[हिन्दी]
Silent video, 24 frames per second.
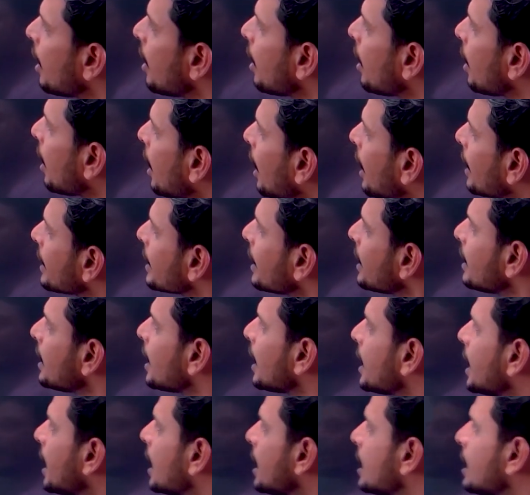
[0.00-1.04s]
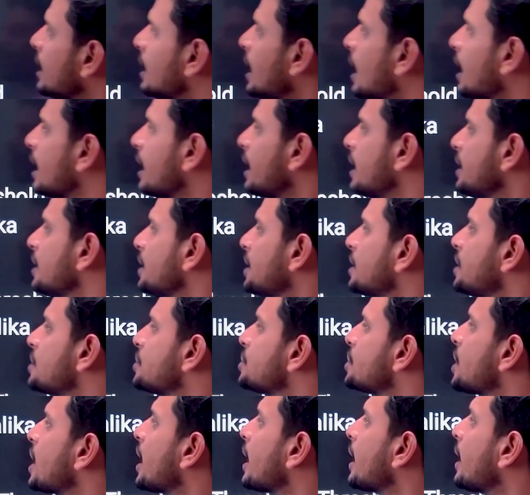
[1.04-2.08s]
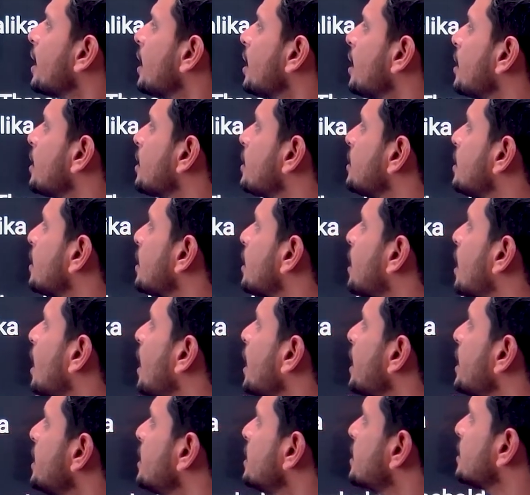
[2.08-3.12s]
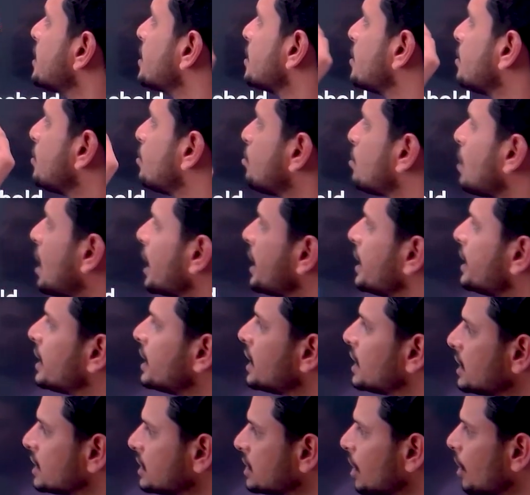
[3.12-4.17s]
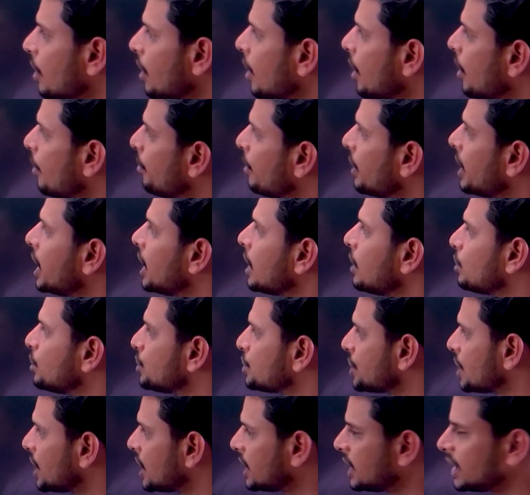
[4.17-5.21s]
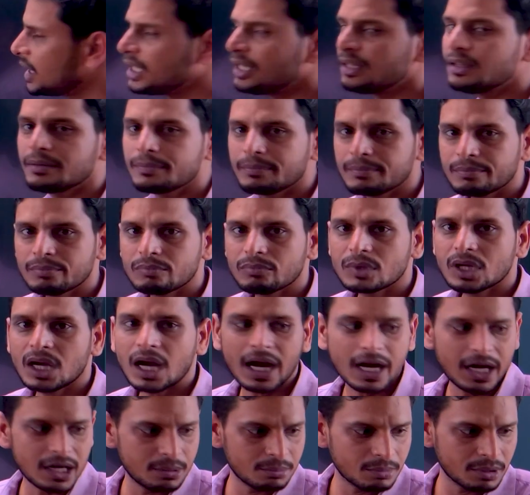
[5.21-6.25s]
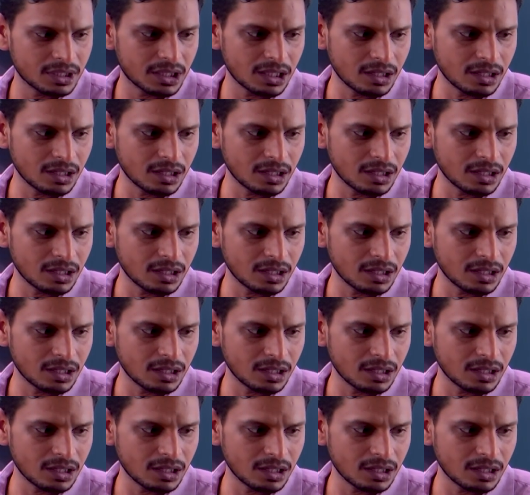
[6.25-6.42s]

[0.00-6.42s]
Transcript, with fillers: आर के नारायण की रचना है द गाइड माई डेज मेरे गुजरे दिन गाइड मतलब